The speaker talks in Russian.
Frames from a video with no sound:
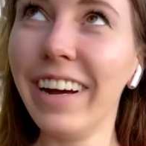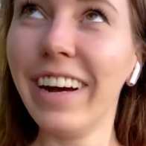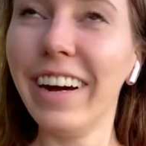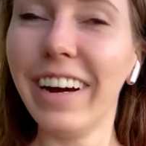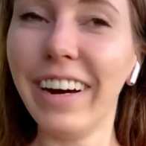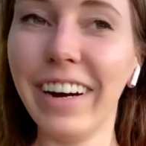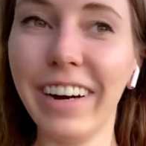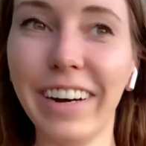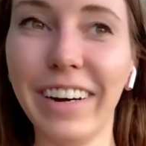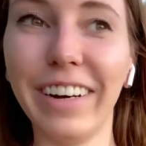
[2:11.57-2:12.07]

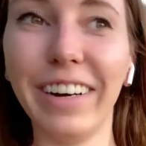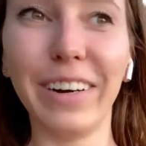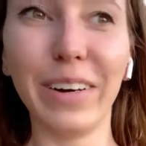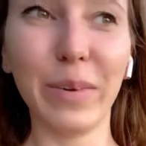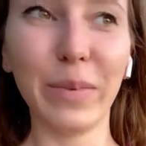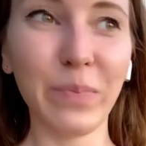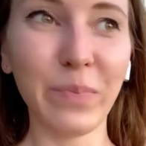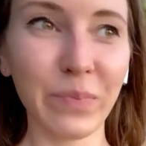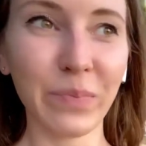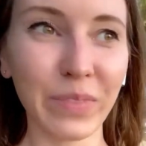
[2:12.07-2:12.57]

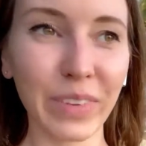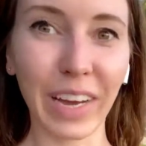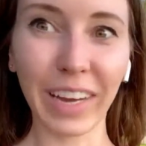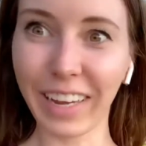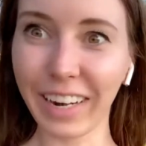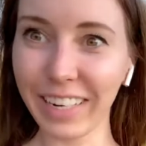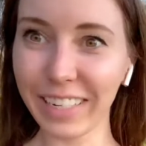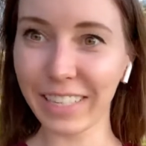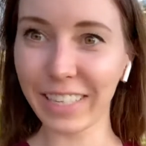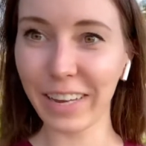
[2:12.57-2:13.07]
э,
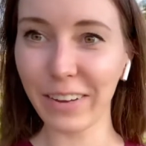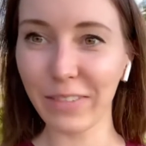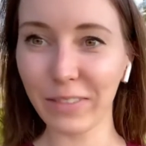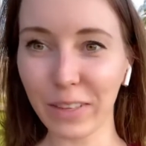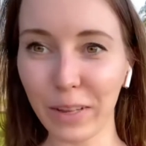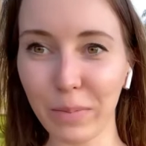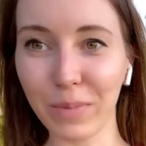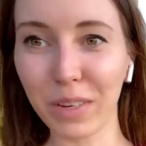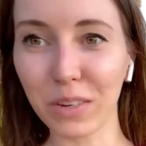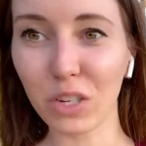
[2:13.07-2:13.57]

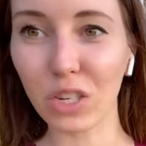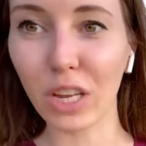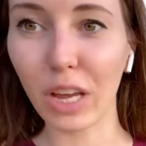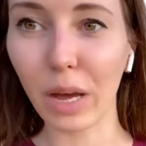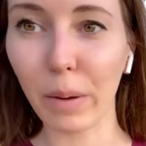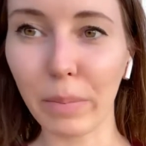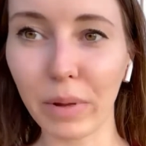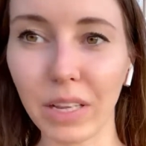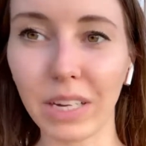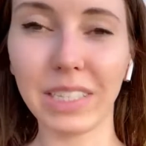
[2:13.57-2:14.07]
агрессивным, потому что
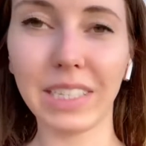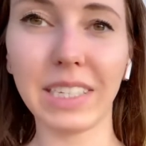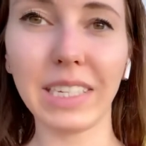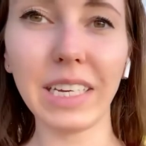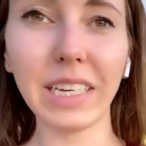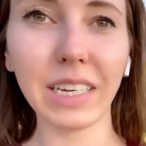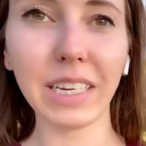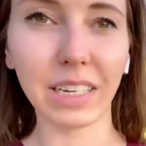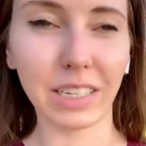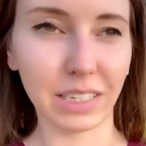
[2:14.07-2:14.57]
я была
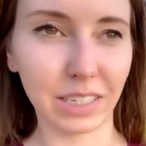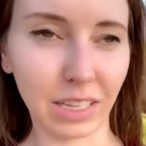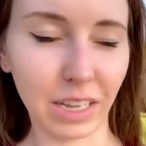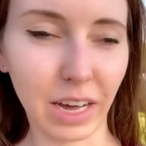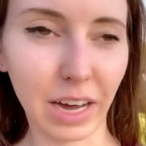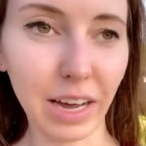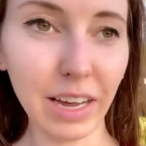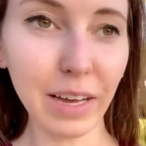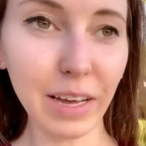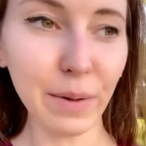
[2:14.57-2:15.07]
дико
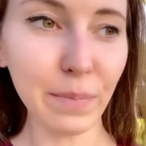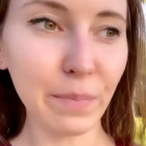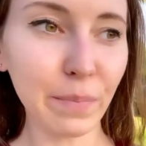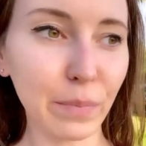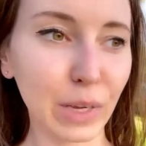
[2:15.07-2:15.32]
злая,